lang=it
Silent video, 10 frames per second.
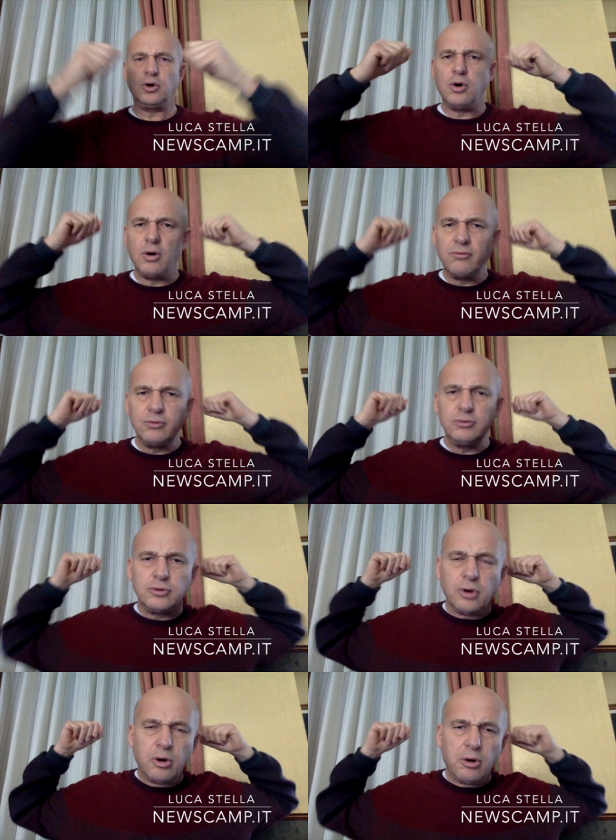ho
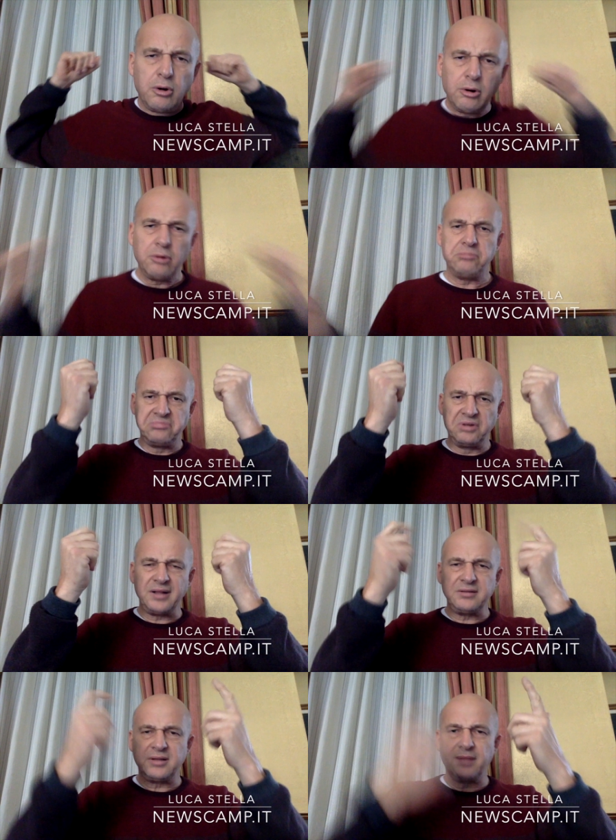avuto
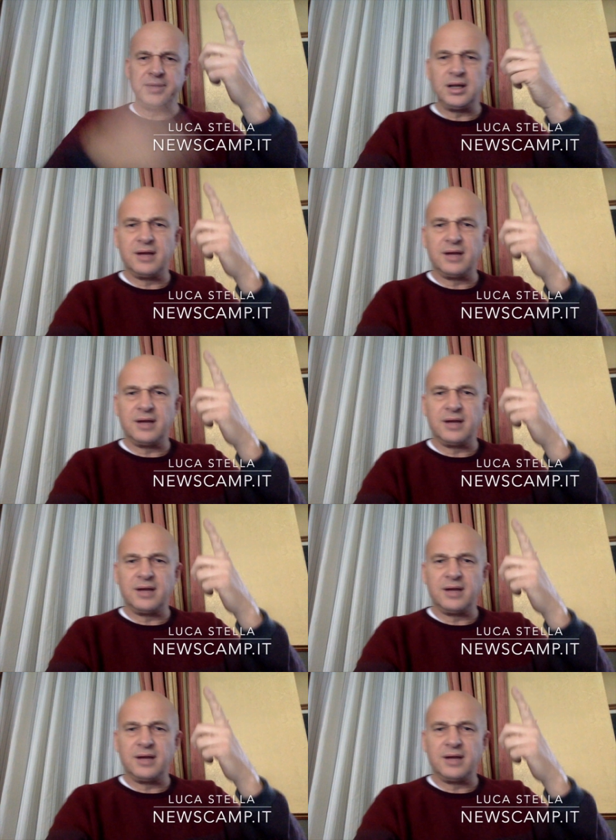90.000